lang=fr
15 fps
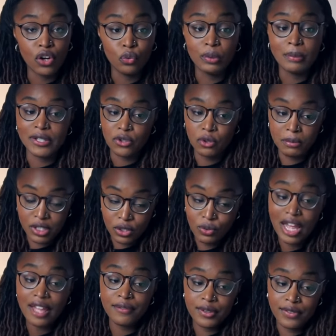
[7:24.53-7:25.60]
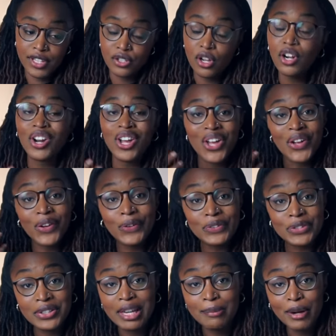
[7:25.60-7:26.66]
Oui, parce que Mitsuha vivait seule dans
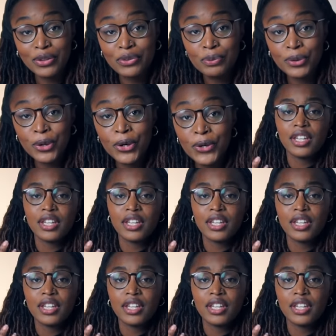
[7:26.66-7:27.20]
son appartement.